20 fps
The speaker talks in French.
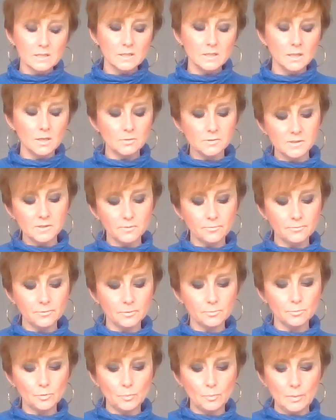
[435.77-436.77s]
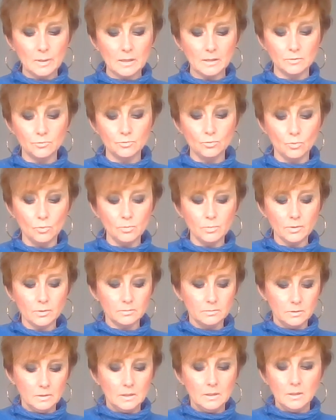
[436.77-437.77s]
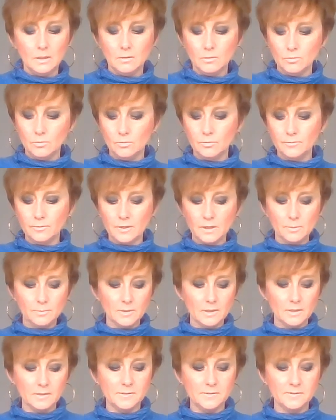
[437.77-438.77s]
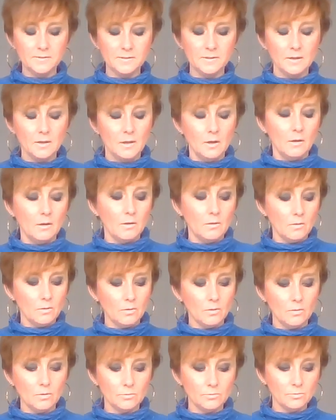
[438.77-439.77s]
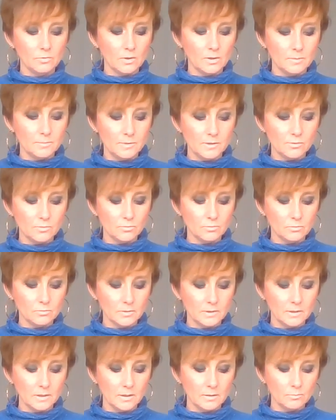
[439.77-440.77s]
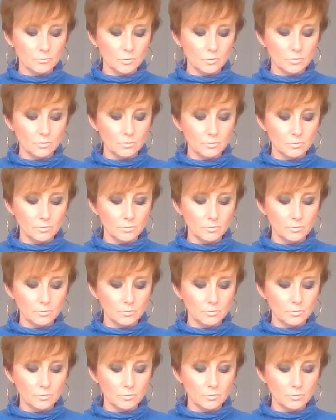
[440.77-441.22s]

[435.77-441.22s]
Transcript: Il y a aussi une forme de part d'ombre. On le verra bien ici euh, dans la maison également.